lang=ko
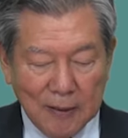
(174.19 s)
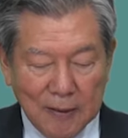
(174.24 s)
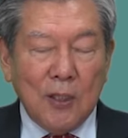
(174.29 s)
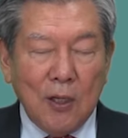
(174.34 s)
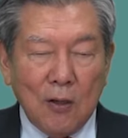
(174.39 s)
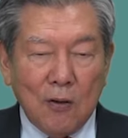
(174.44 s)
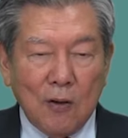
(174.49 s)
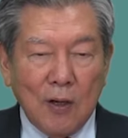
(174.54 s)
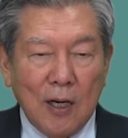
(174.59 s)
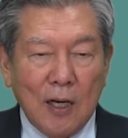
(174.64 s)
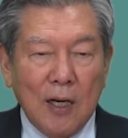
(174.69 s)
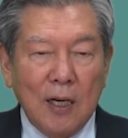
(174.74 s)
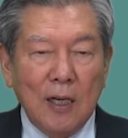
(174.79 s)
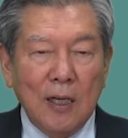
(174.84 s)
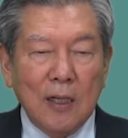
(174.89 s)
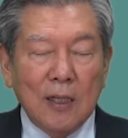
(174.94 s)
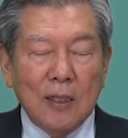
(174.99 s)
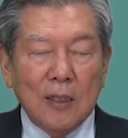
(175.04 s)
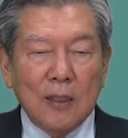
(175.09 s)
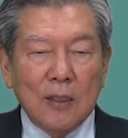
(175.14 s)

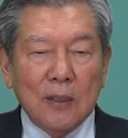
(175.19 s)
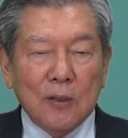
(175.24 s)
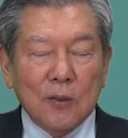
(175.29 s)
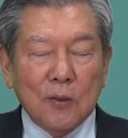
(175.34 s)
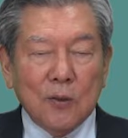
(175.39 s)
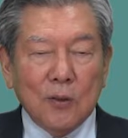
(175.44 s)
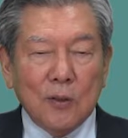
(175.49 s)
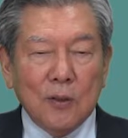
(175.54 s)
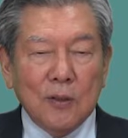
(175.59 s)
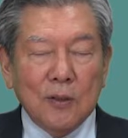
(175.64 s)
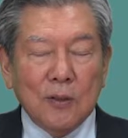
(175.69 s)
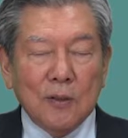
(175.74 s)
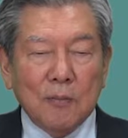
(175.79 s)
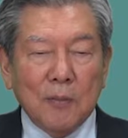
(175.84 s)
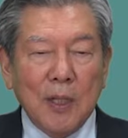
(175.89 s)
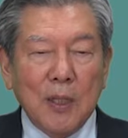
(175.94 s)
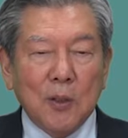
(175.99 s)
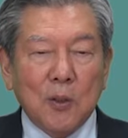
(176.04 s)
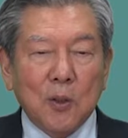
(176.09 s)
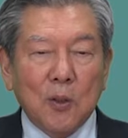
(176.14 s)
책과 또는
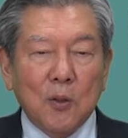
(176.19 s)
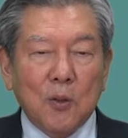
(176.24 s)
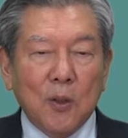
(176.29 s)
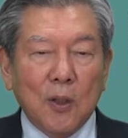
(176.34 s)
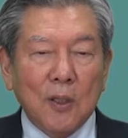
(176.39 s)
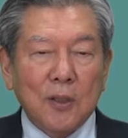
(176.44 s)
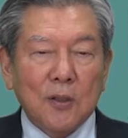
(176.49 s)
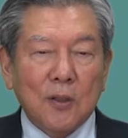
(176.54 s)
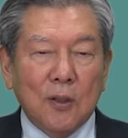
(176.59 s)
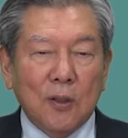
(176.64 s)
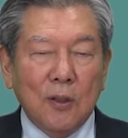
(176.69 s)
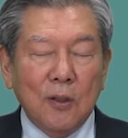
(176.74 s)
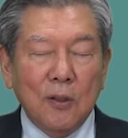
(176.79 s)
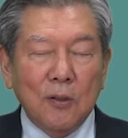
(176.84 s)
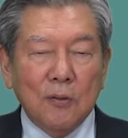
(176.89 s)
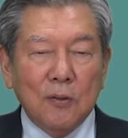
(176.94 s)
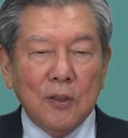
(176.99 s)
멘토를 통해서